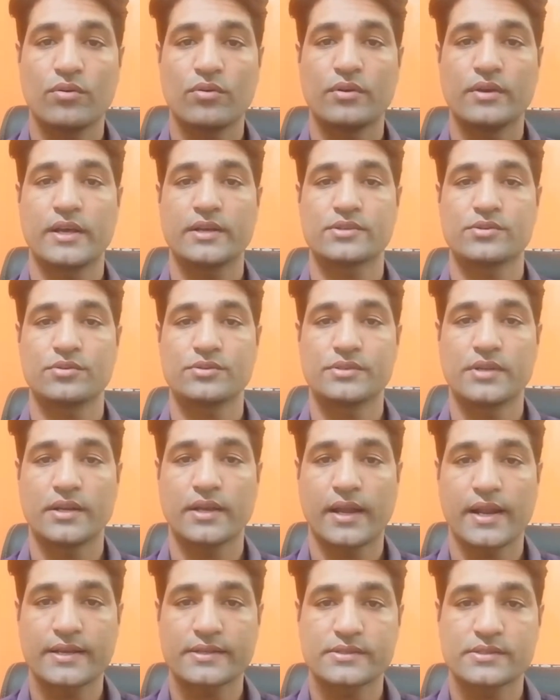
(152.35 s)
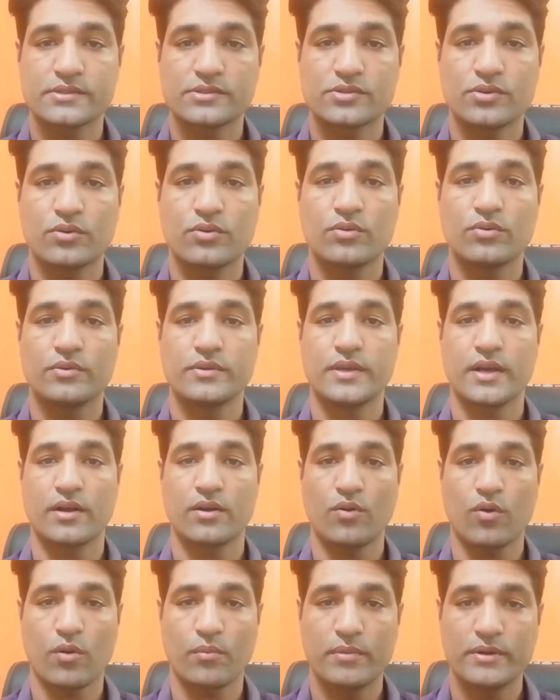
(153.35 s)
या सोशल कनेक्शंस हो या
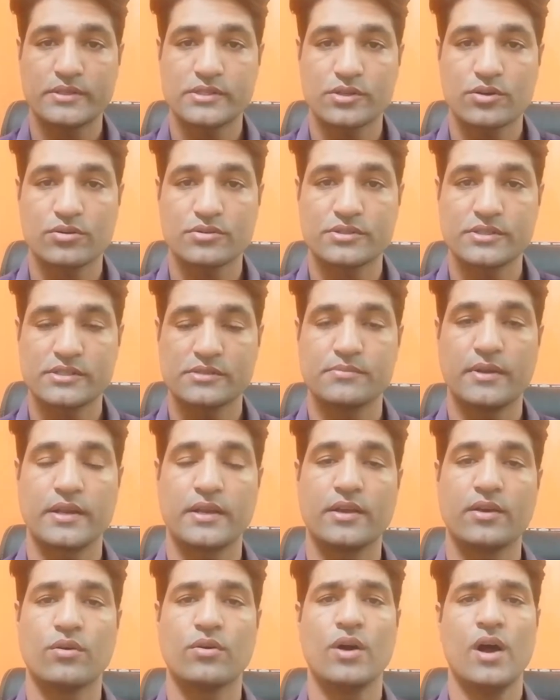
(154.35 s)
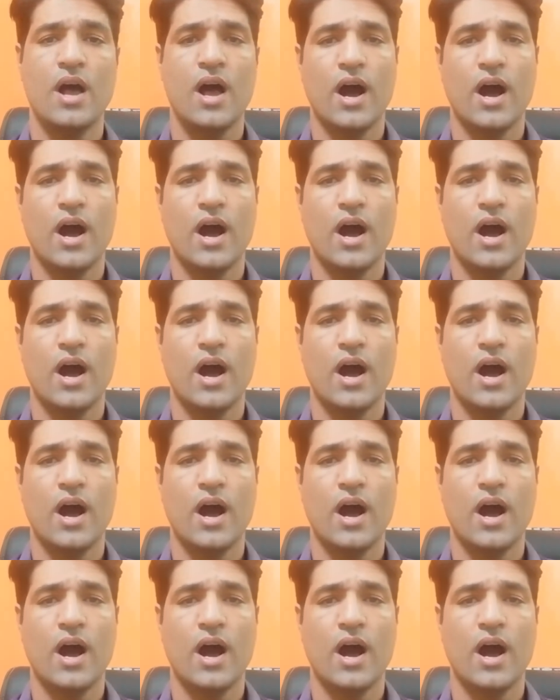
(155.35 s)
गवर्नमेंट से कोई चीज़ मिलनी हो